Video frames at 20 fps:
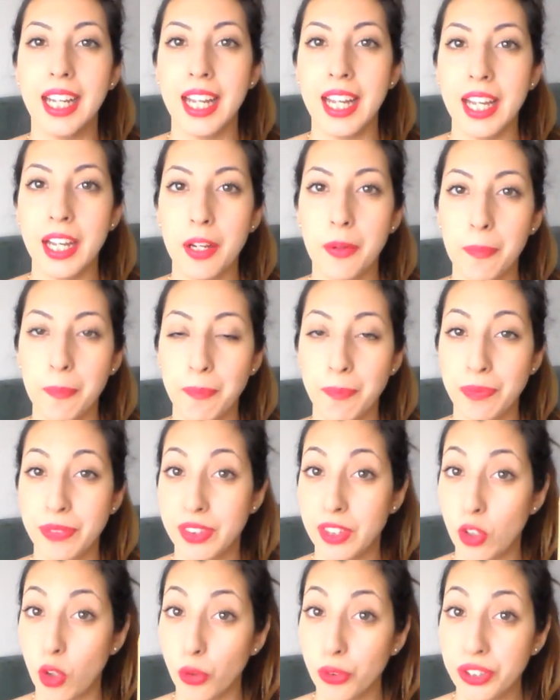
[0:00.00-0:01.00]

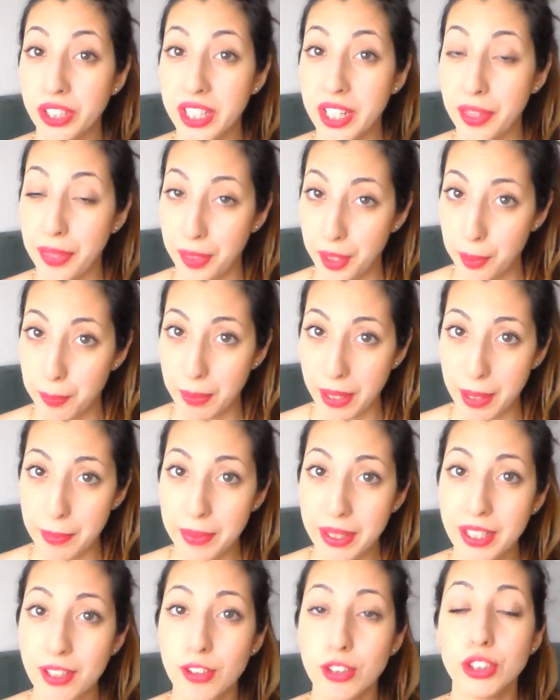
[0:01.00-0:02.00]
eh, contiene cero
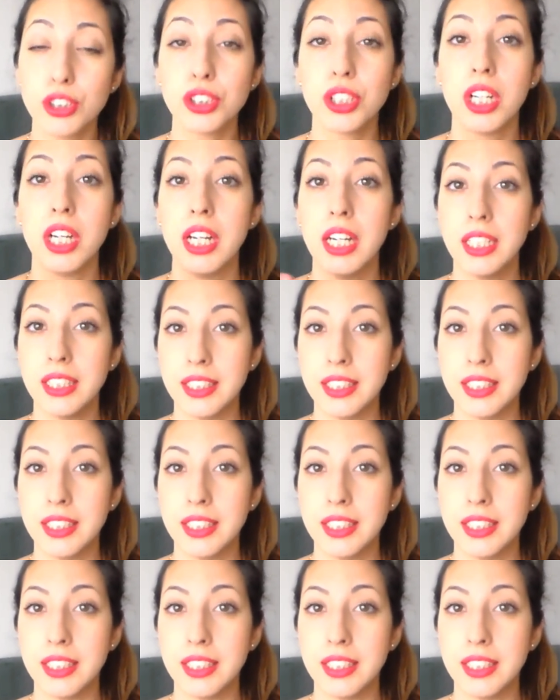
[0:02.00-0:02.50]
parabenos,